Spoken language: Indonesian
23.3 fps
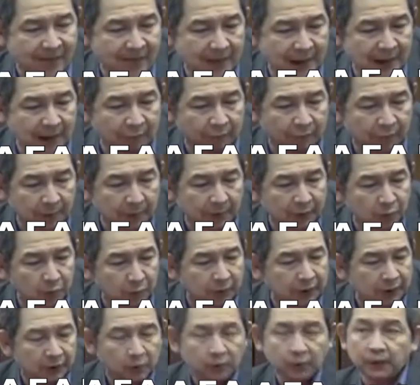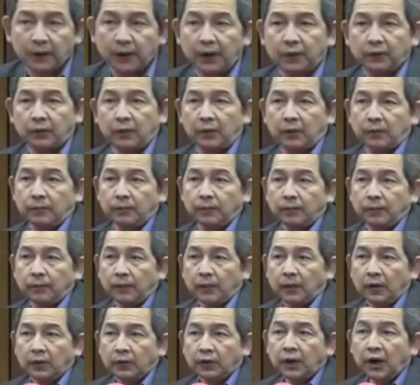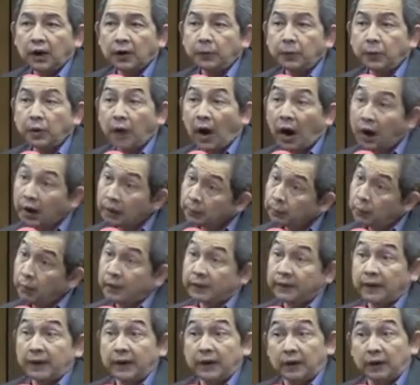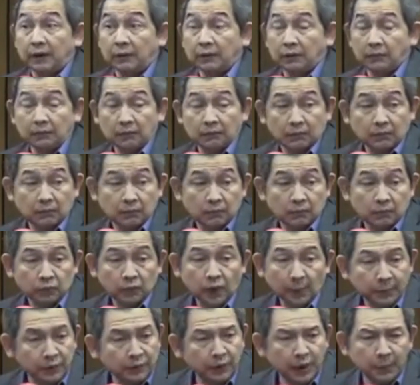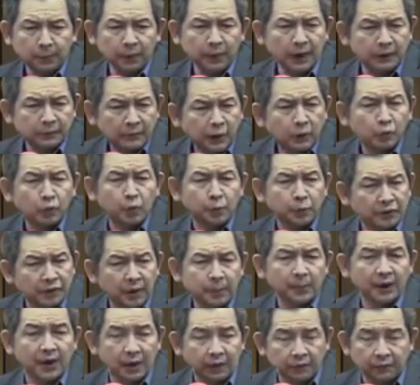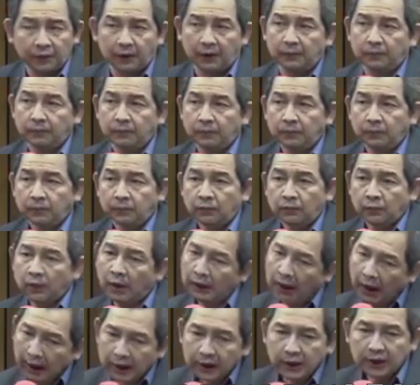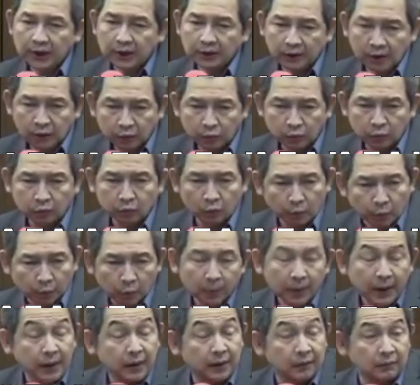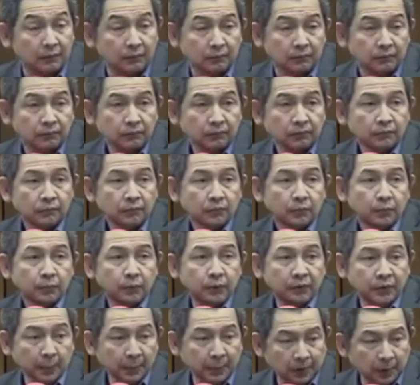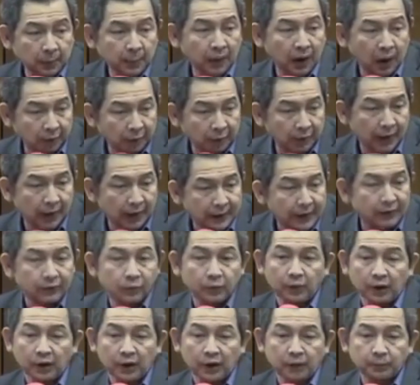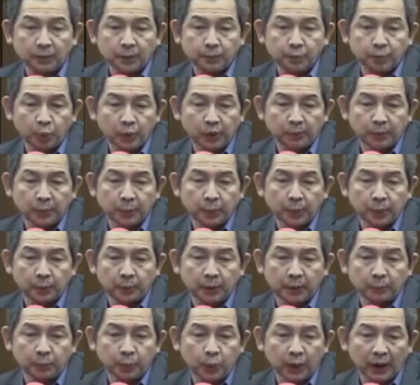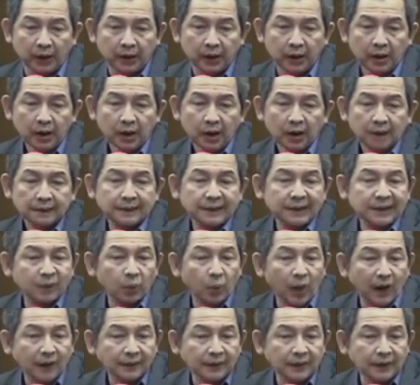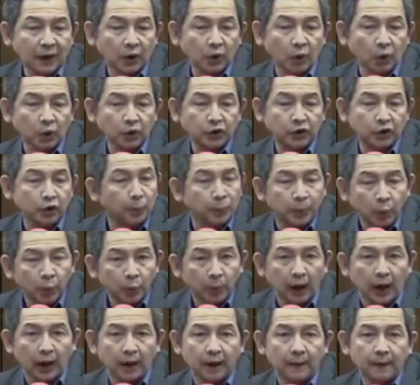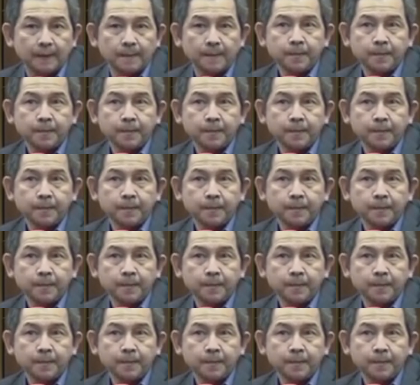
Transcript: yang firman itu menyentuh saya saudara. sekalipun hard buat saya tapi saya belajar untuk bisa menghafal dan hari ini saya cukup lumayan bisa banyak menghafal ayat saudara yang membuat membuat, membuat situasi dan kondisi itu berubah